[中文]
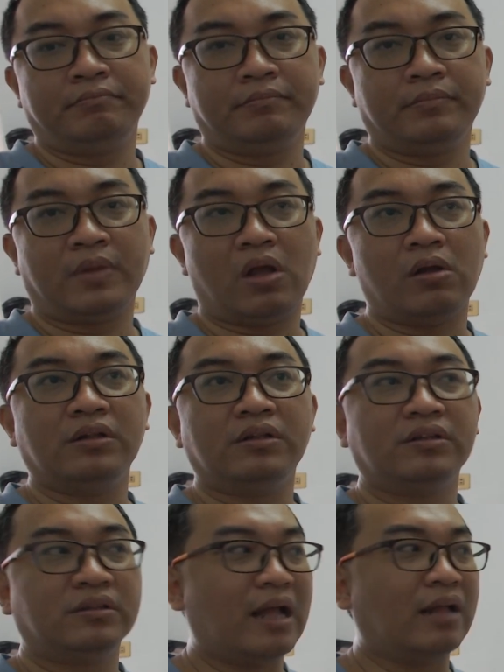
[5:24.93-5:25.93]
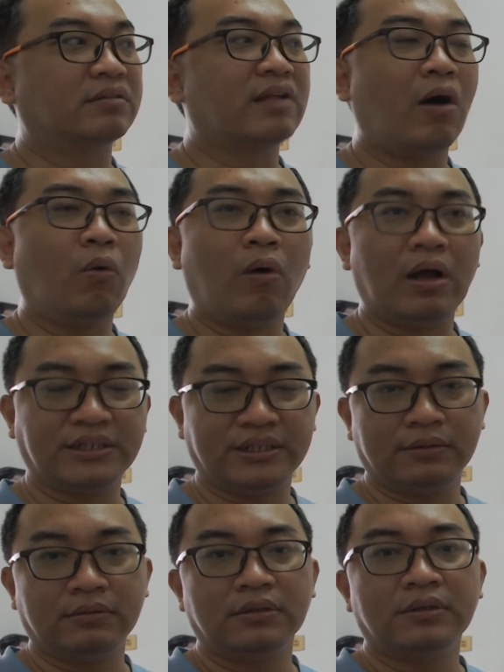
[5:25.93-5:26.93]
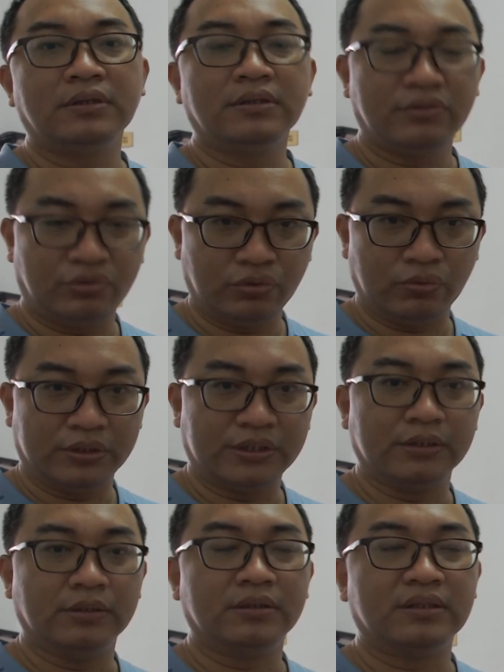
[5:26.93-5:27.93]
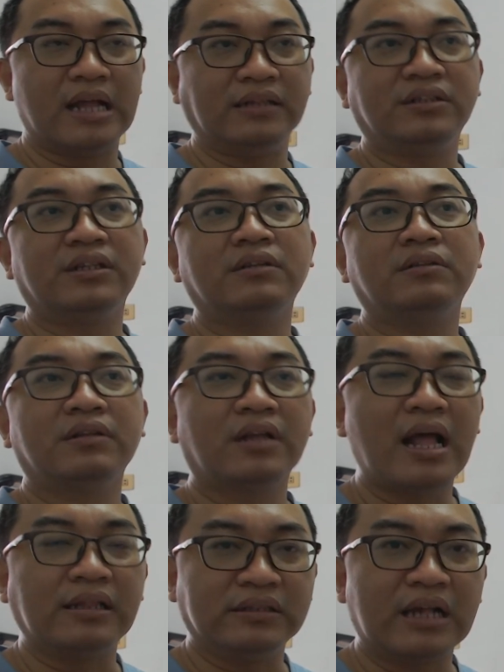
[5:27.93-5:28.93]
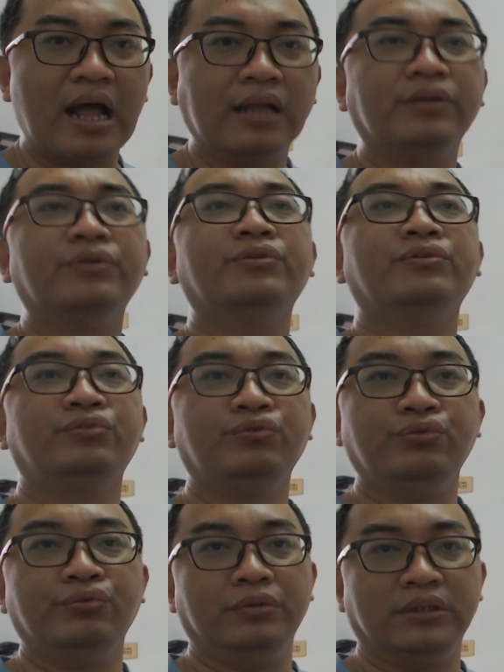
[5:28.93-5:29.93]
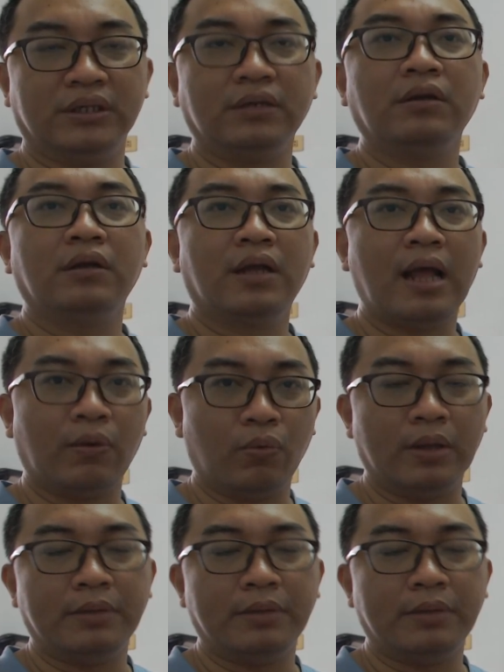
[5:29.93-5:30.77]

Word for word: 啊，那桃花心就是男生看财，女生看官。